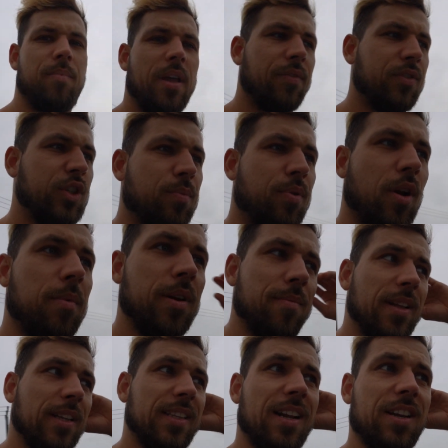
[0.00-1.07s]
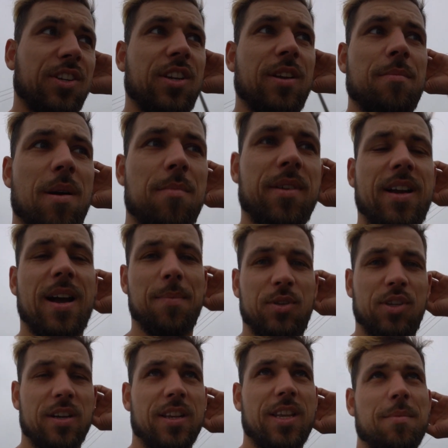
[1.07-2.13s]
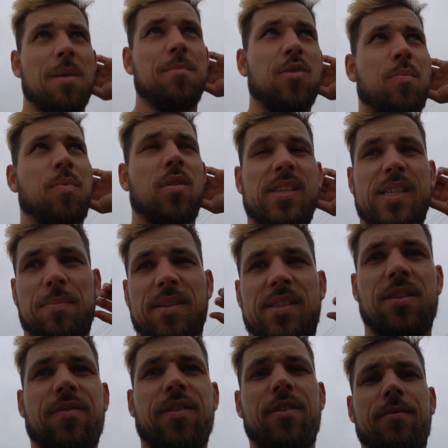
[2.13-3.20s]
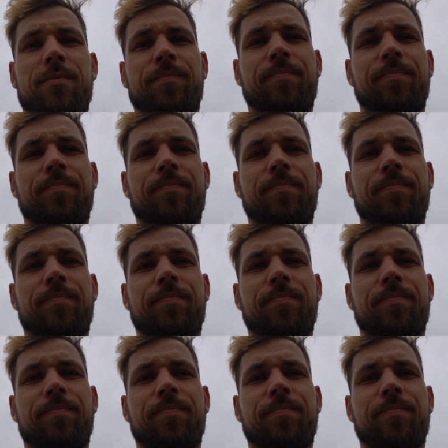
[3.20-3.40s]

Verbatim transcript: Pierwszy problem na trasie. Mamy kapcia, a nie mamy opony zapasowej.